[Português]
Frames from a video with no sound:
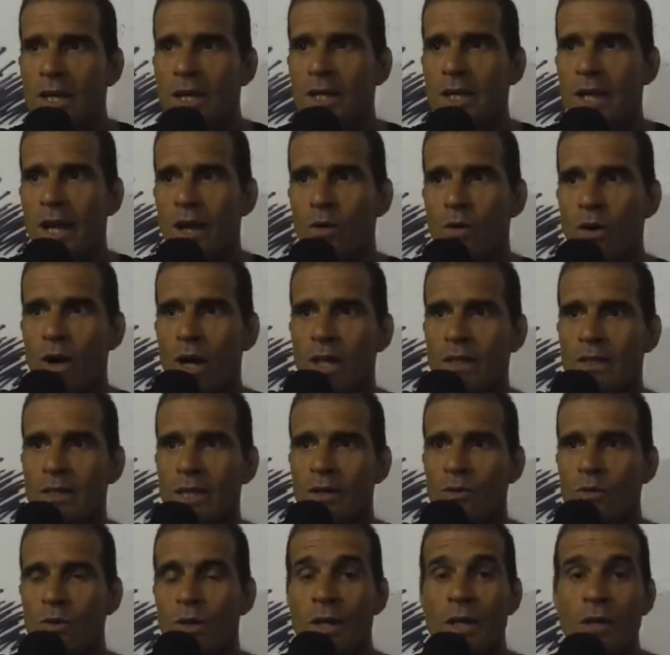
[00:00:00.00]
E agora
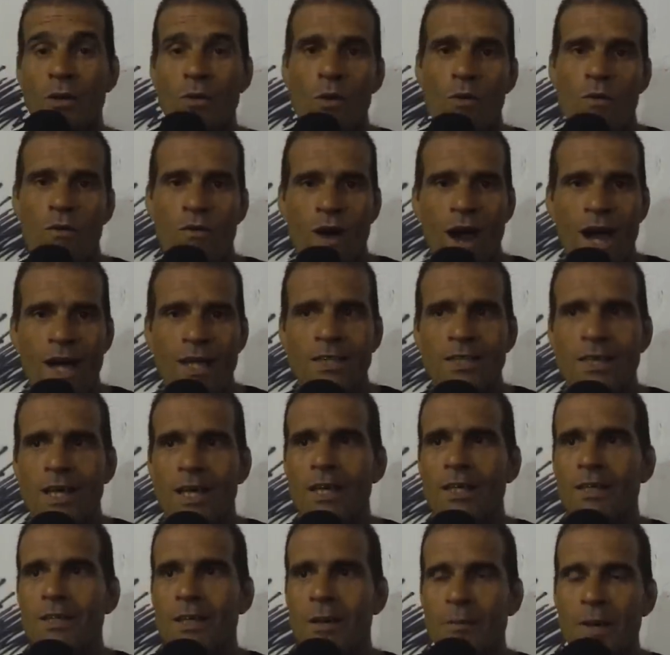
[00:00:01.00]
está no Gringo Fight
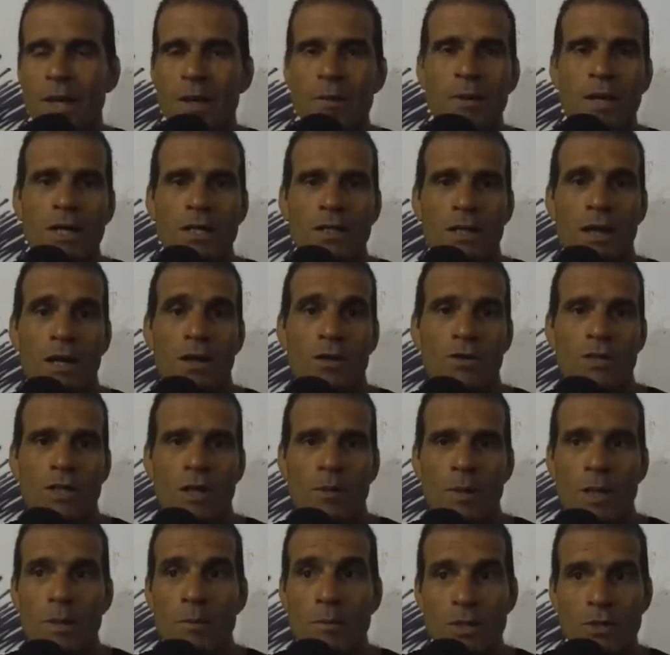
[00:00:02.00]
aí também mandando,
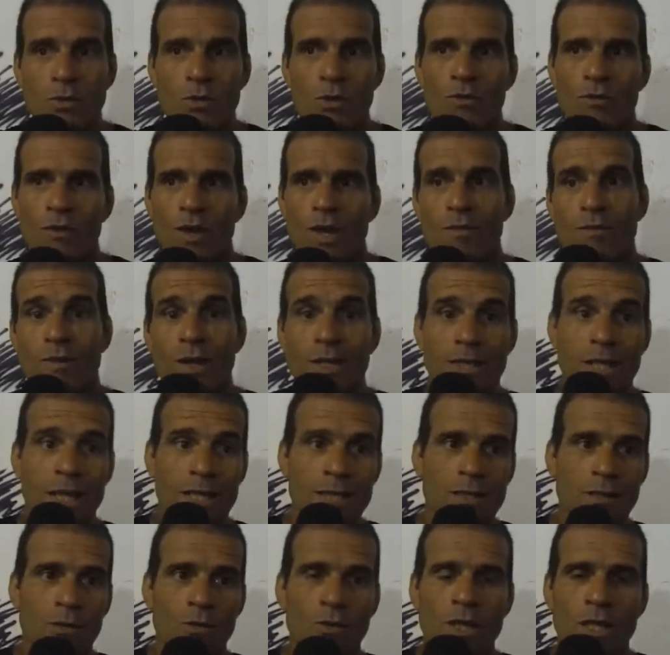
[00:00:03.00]
também mandou ver, vai ter a
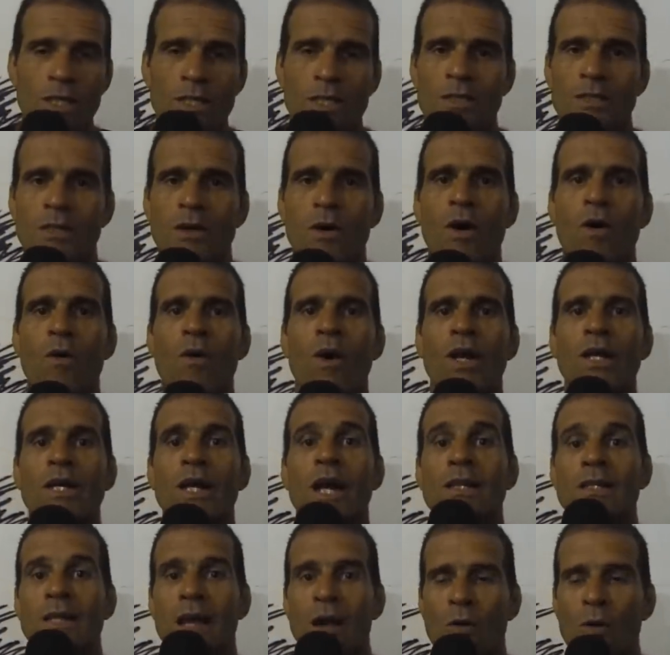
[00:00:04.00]
segunda edição agora,
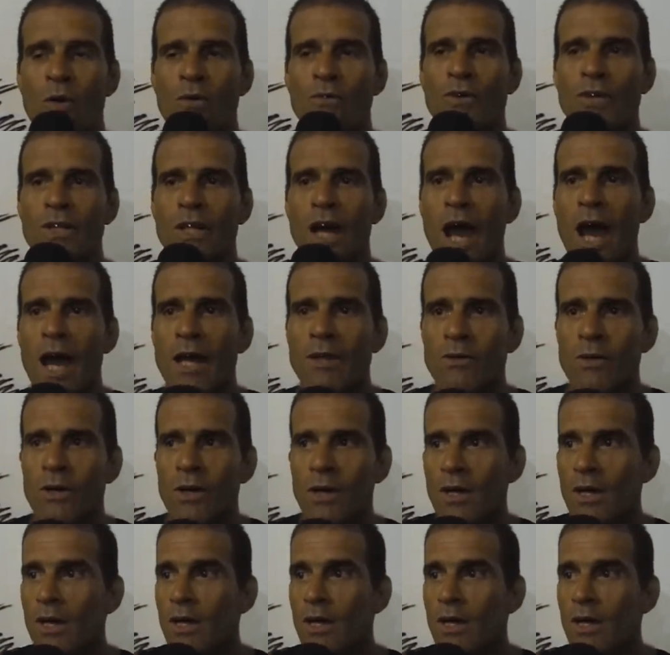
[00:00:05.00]
já está convidado.